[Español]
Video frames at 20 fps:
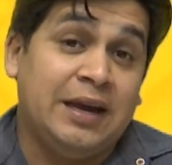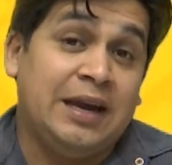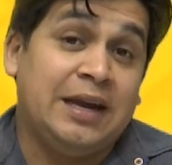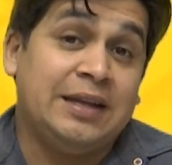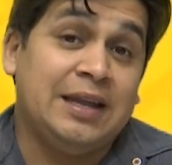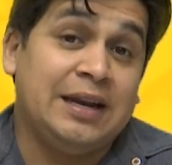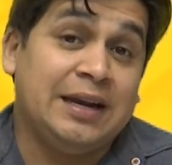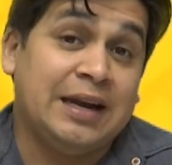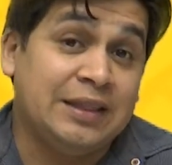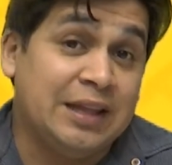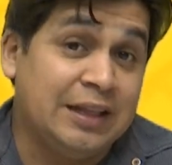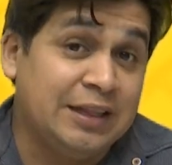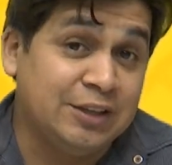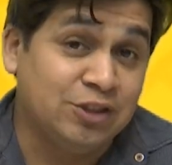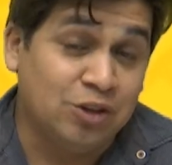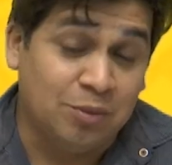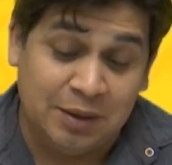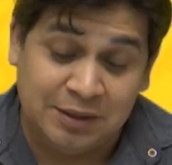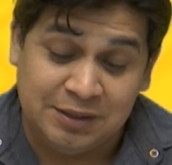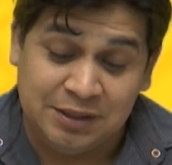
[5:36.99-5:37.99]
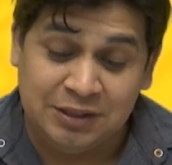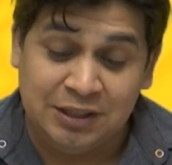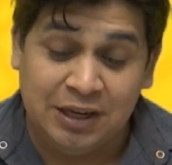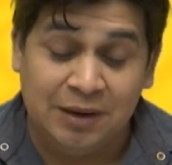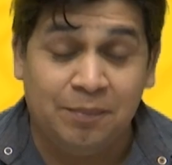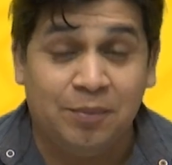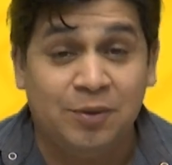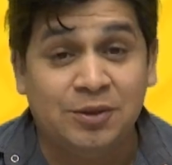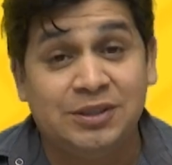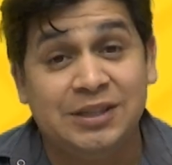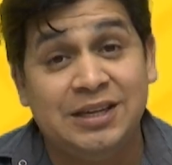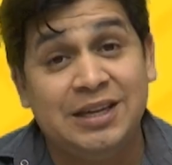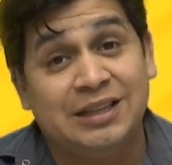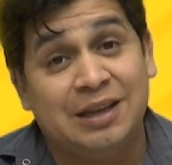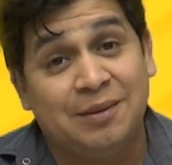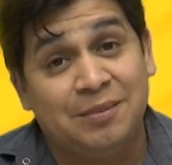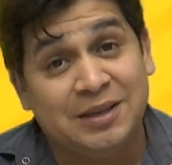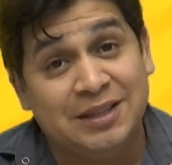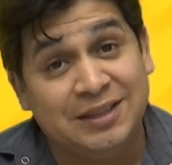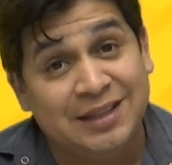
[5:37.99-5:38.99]
en el canal de Sombras y Trapos y
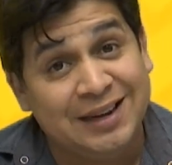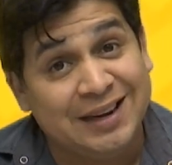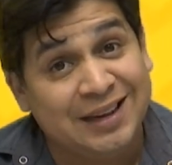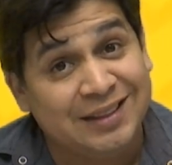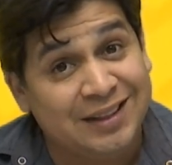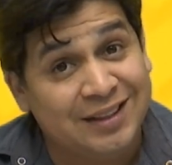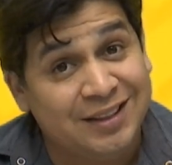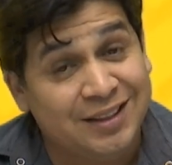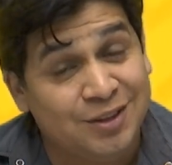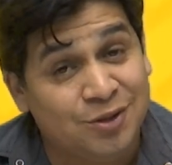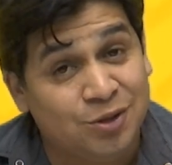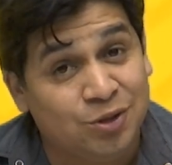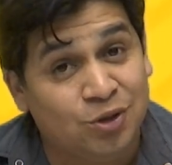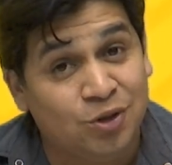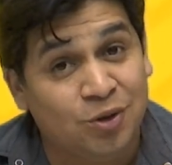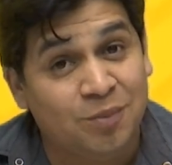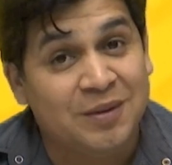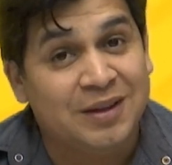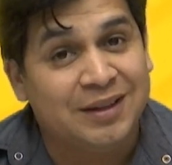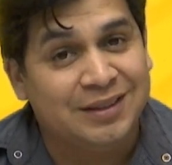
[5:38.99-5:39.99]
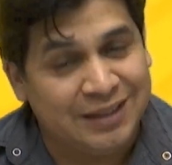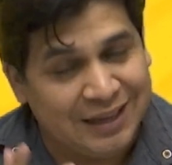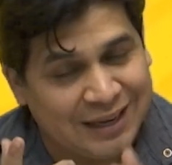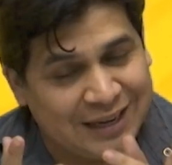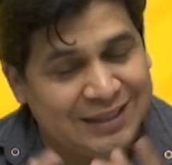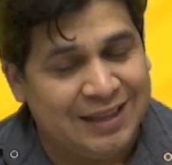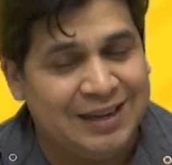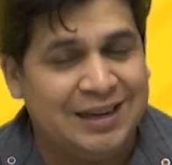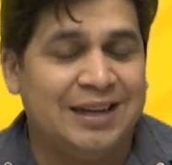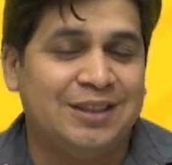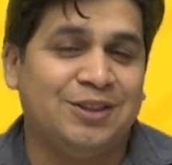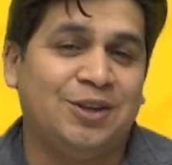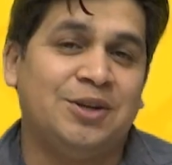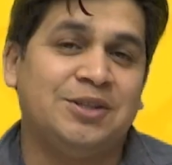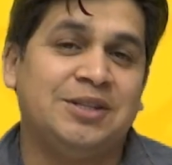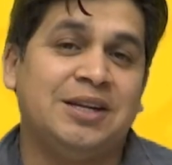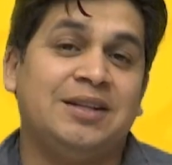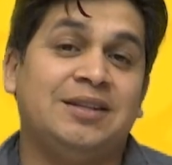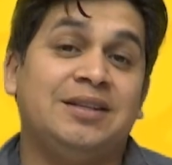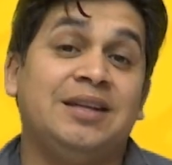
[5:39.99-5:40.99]
también en el canal de YouTube de Canal
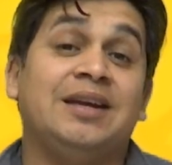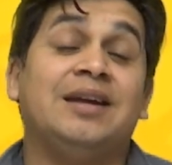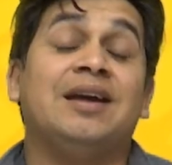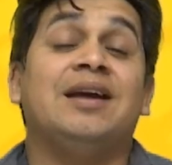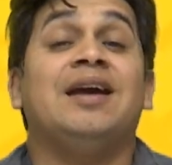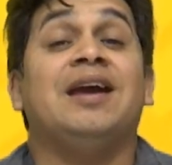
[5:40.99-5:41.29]
14 de TIC.